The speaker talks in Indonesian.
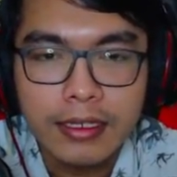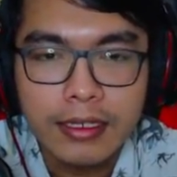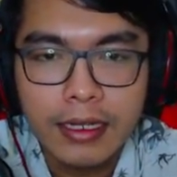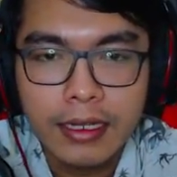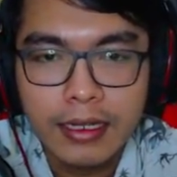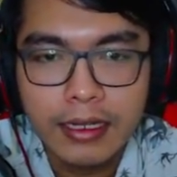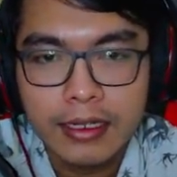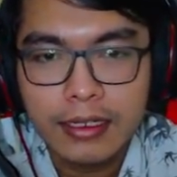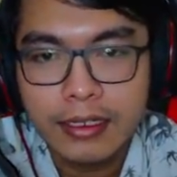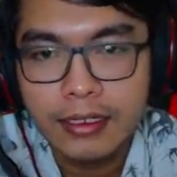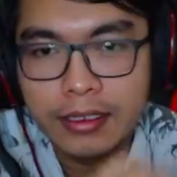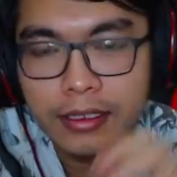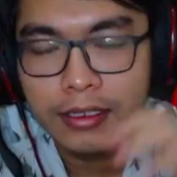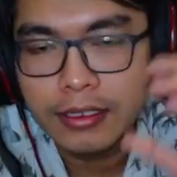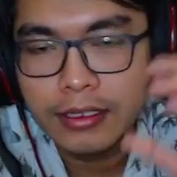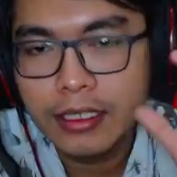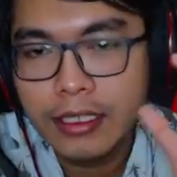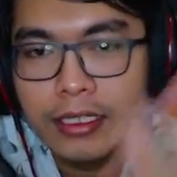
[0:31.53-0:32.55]
Nah,
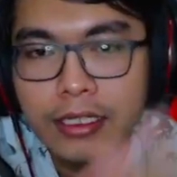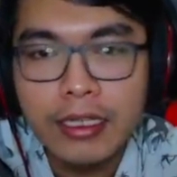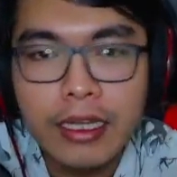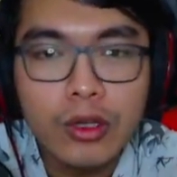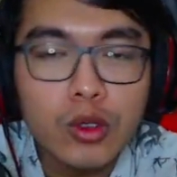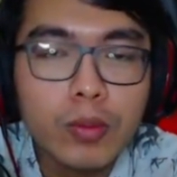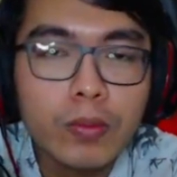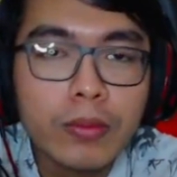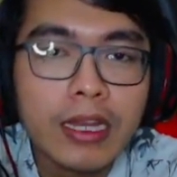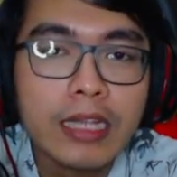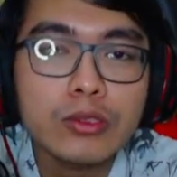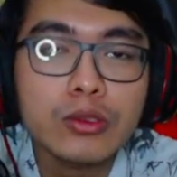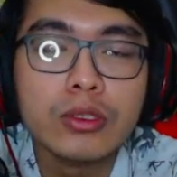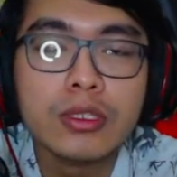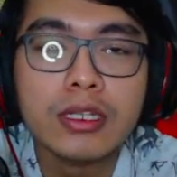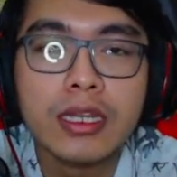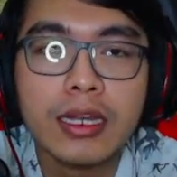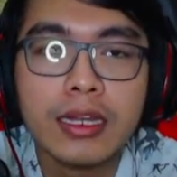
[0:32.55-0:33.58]
di sini aku
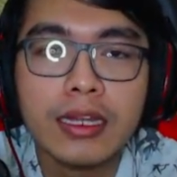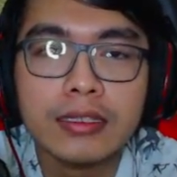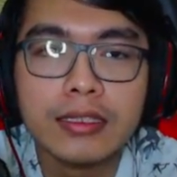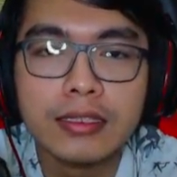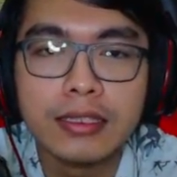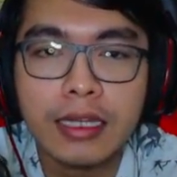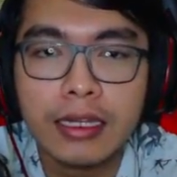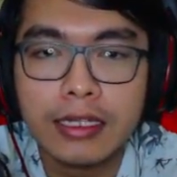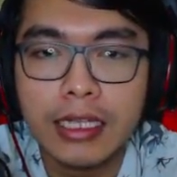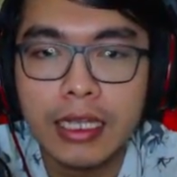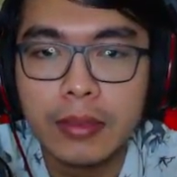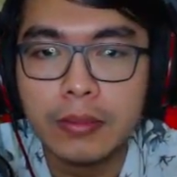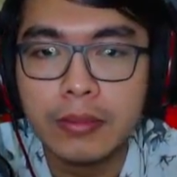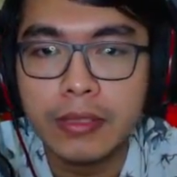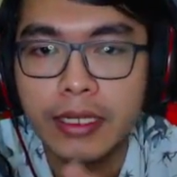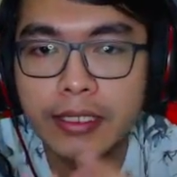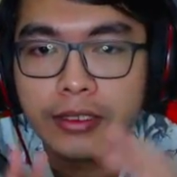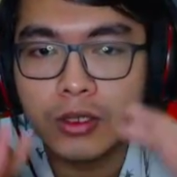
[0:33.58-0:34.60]
melanjutkan tentang game
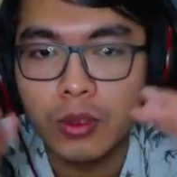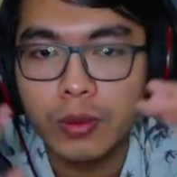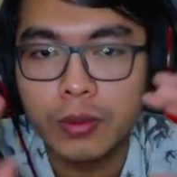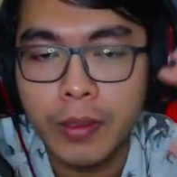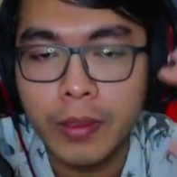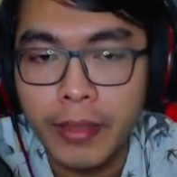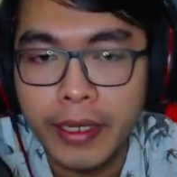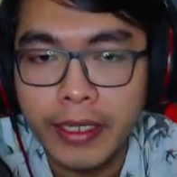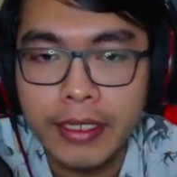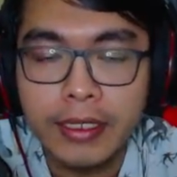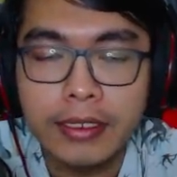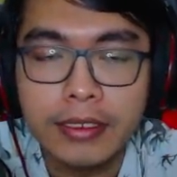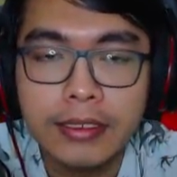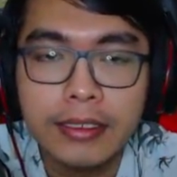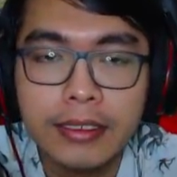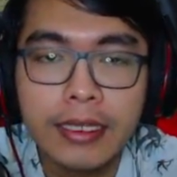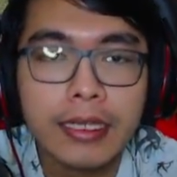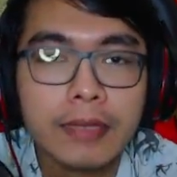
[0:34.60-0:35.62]
X of Empire
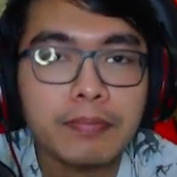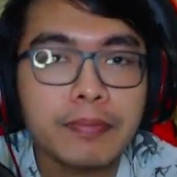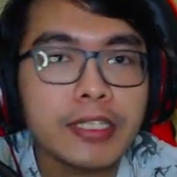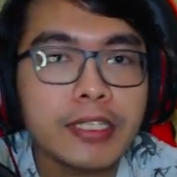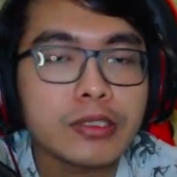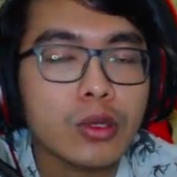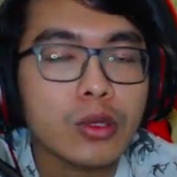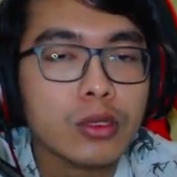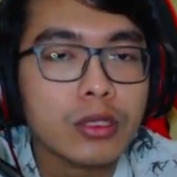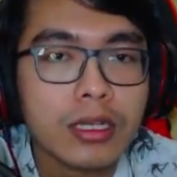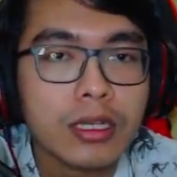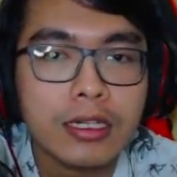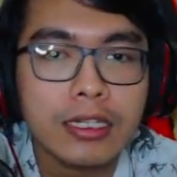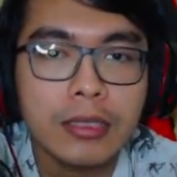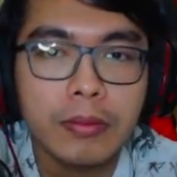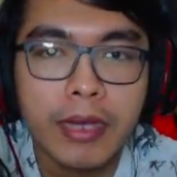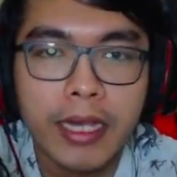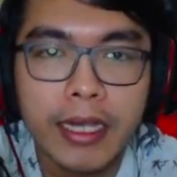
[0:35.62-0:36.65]
di episode
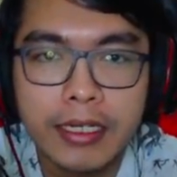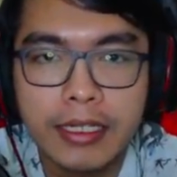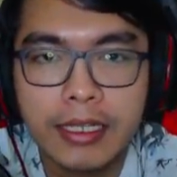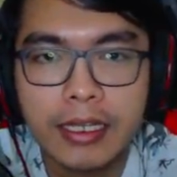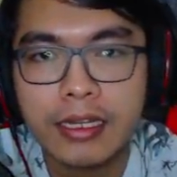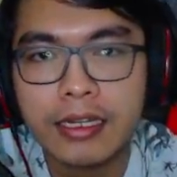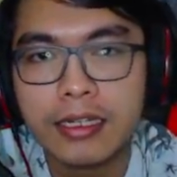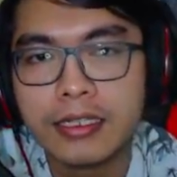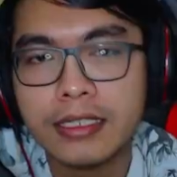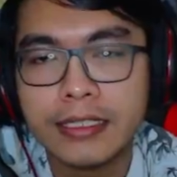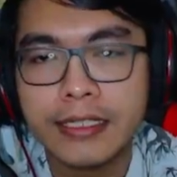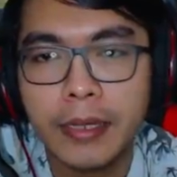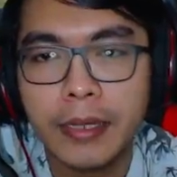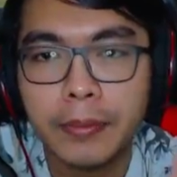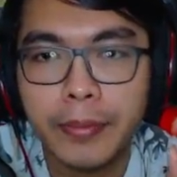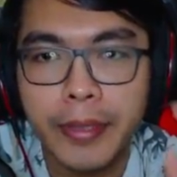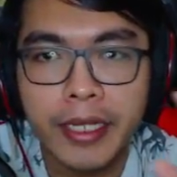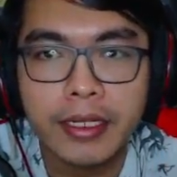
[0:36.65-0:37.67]
kelima ini ya, di
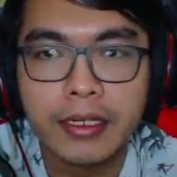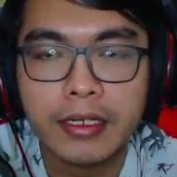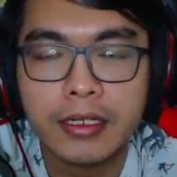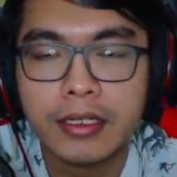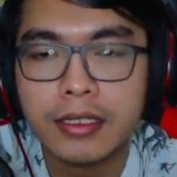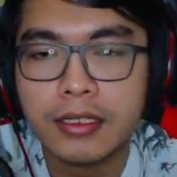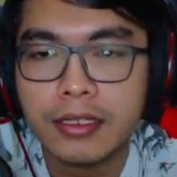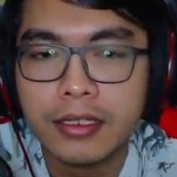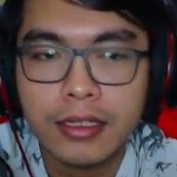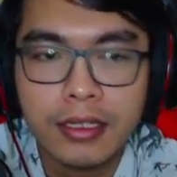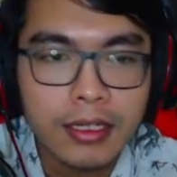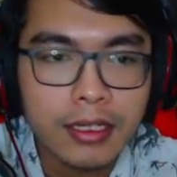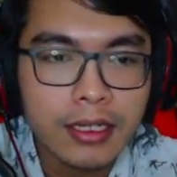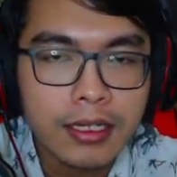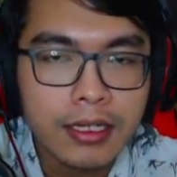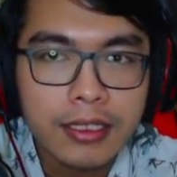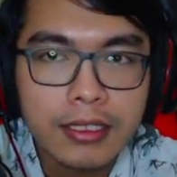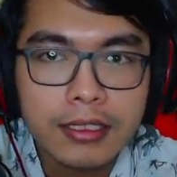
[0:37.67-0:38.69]
campaign ini.
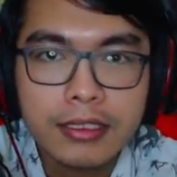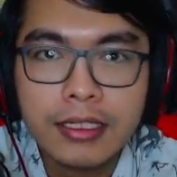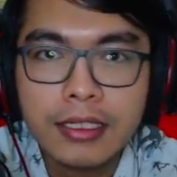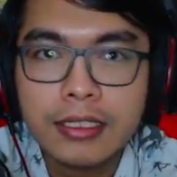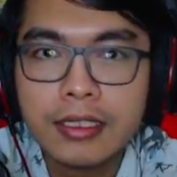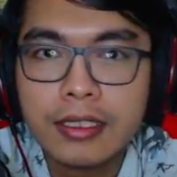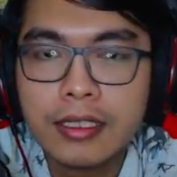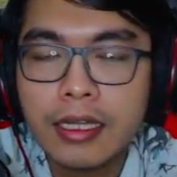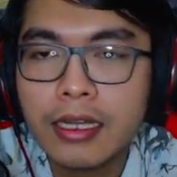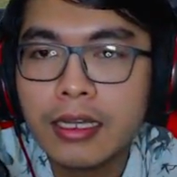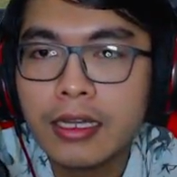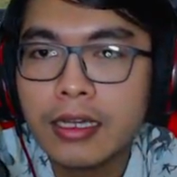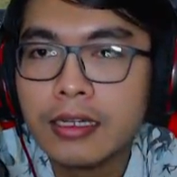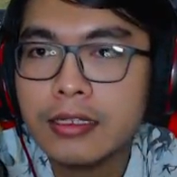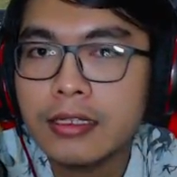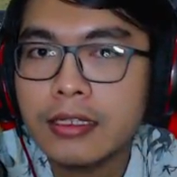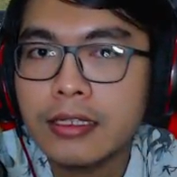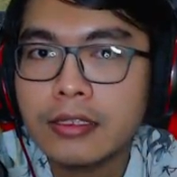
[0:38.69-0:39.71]
Kita
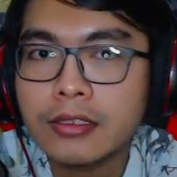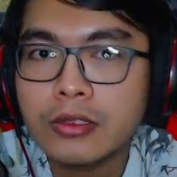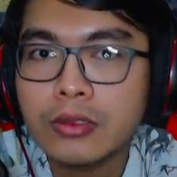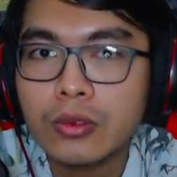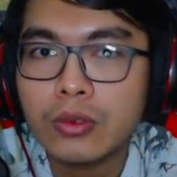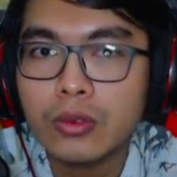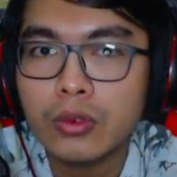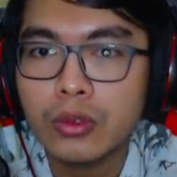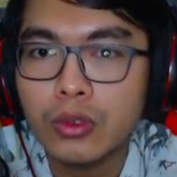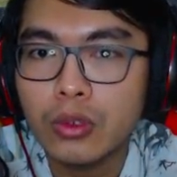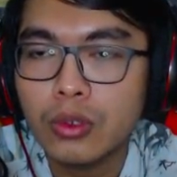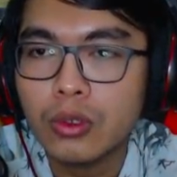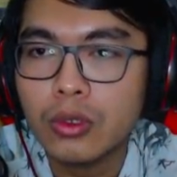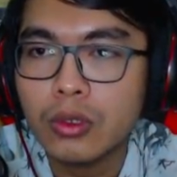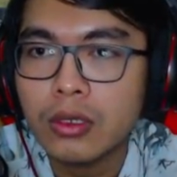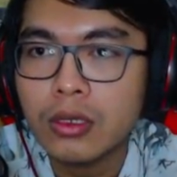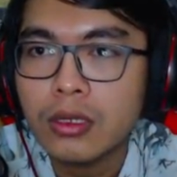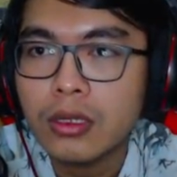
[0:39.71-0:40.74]

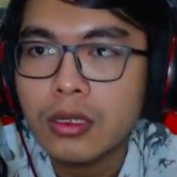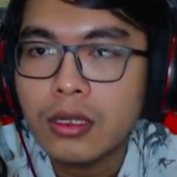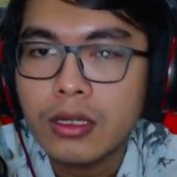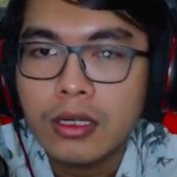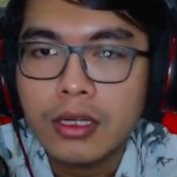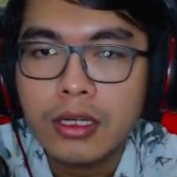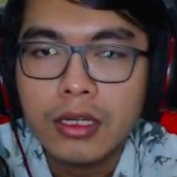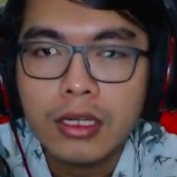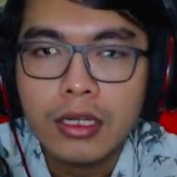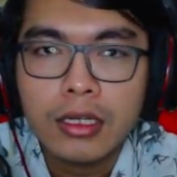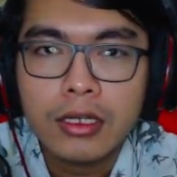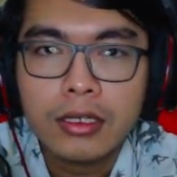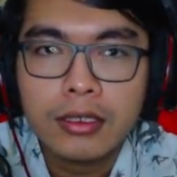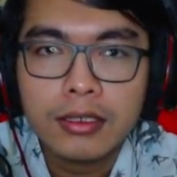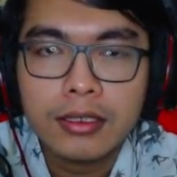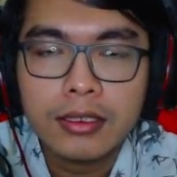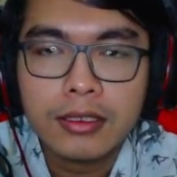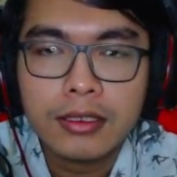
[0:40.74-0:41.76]
disuruh
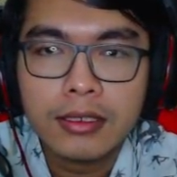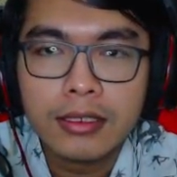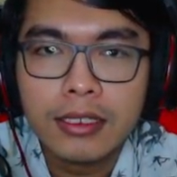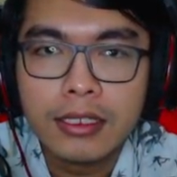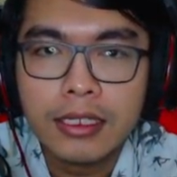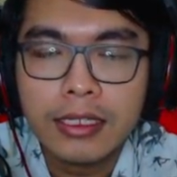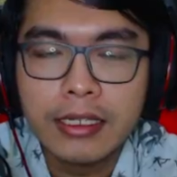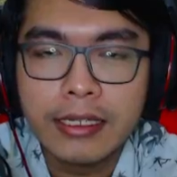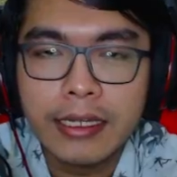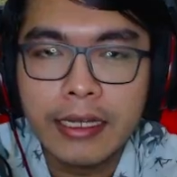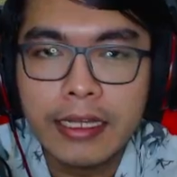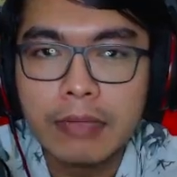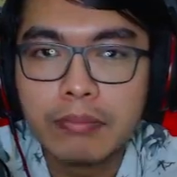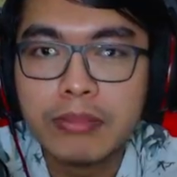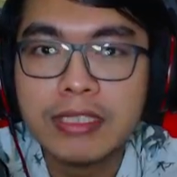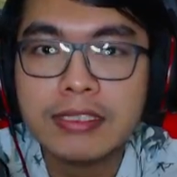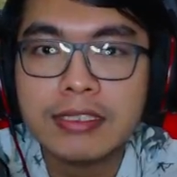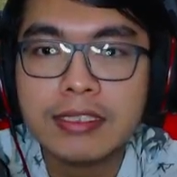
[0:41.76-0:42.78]
uh, ini kayak
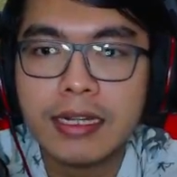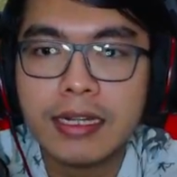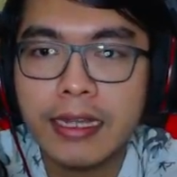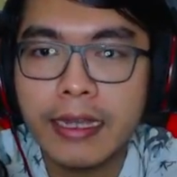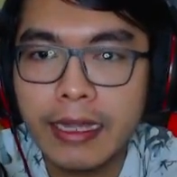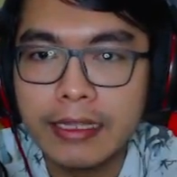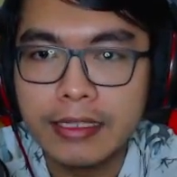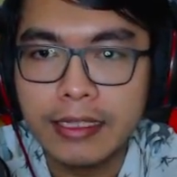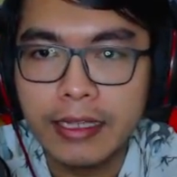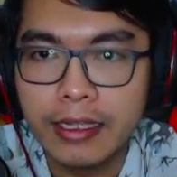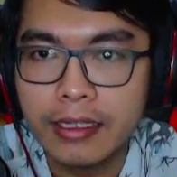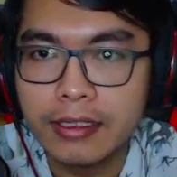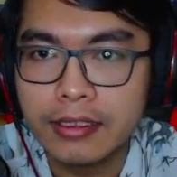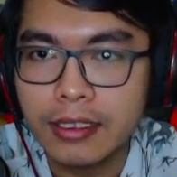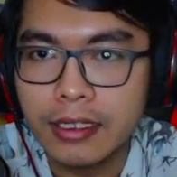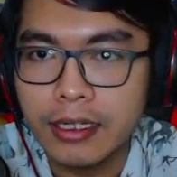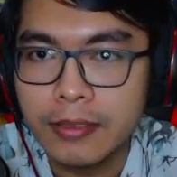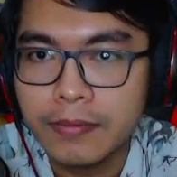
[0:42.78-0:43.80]
mencegat kayaknya
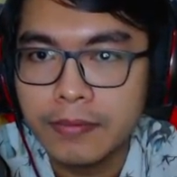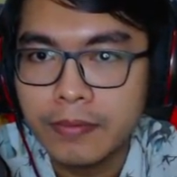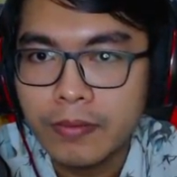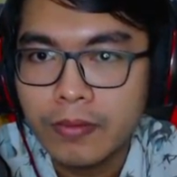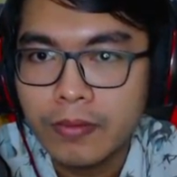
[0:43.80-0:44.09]
sih ya